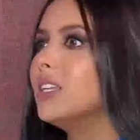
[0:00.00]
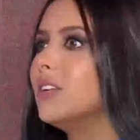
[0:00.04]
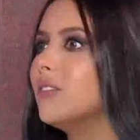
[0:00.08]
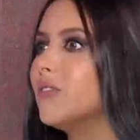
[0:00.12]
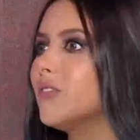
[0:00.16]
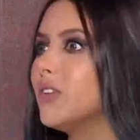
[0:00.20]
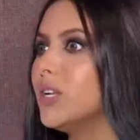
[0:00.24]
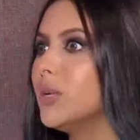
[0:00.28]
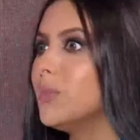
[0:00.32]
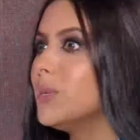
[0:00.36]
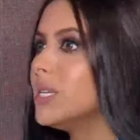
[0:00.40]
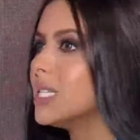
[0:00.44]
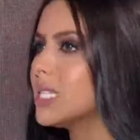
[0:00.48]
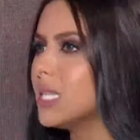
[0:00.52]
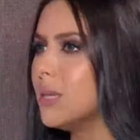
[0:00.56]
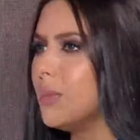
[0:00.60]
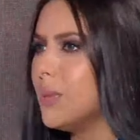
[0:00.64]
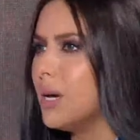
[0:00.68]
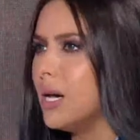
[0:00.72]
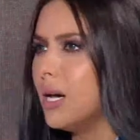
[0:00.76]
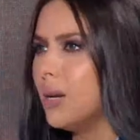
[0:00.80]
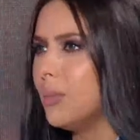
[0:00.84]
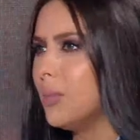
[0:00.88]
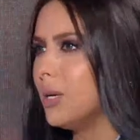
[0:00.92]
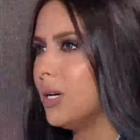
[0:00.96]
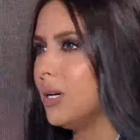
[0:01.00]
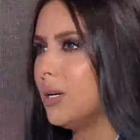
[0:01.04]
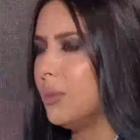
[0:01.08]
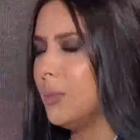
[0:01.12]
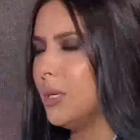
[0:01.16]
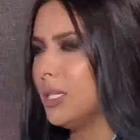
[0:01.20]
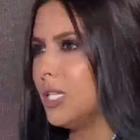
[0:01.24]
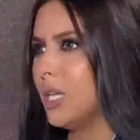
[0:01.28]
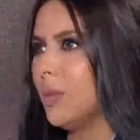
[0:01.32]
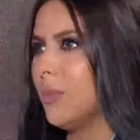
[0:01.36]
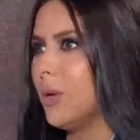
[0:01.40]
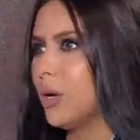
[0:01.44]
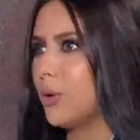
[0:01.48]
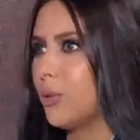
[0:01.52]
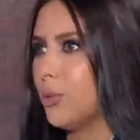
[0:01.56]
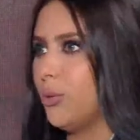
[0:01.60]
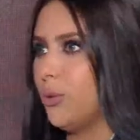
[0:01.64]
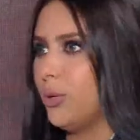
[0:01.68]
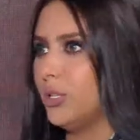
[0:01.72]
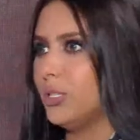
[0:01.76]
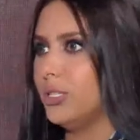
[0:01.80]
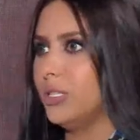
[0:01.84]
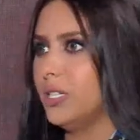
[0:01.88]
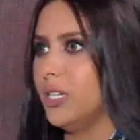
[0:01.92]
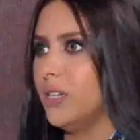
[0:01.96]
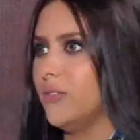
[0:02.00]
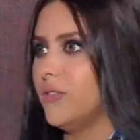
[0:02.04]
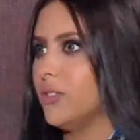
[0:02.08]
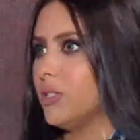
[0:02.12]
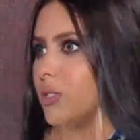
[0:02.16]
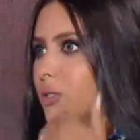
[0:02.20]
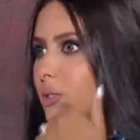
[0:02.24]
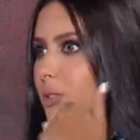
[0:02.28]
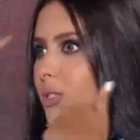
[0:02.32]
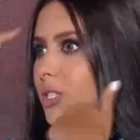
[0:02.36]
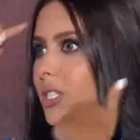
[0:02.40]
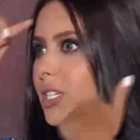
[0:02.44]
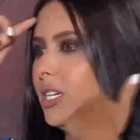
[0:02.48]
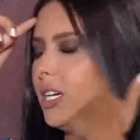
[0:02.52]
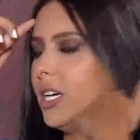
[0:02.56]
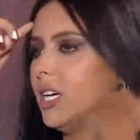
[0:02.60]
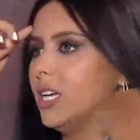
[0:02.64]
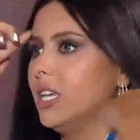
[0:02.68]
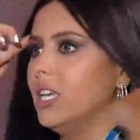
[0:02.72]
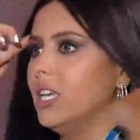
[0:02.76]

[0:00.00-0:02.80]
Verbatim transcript: الفيلم لسه ما ما ما تم عرضه عندنا في السعوديه